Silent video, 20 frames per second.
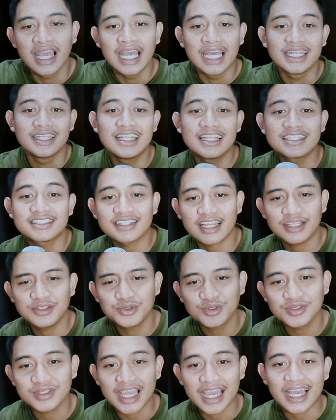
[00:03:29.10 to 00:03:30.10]
Dan
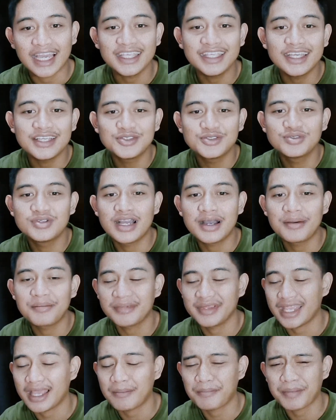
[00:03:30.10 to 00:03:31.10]
selanjutnya, ia juga
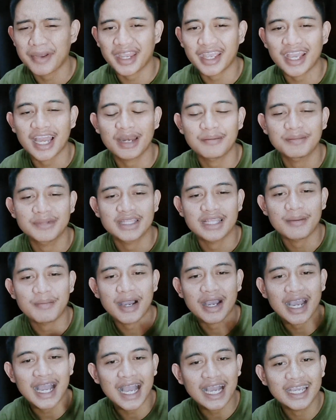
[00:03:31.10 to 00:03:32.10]
menyampaikan
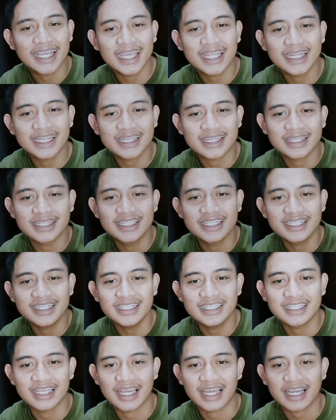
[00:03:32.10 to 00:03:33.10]
betapa kaget
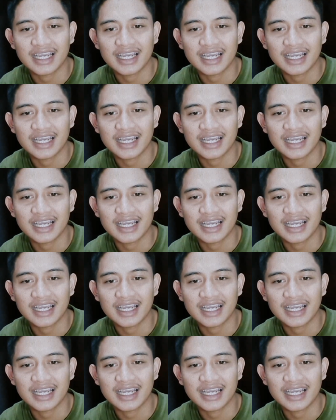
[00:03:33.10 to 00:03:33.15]
dirinya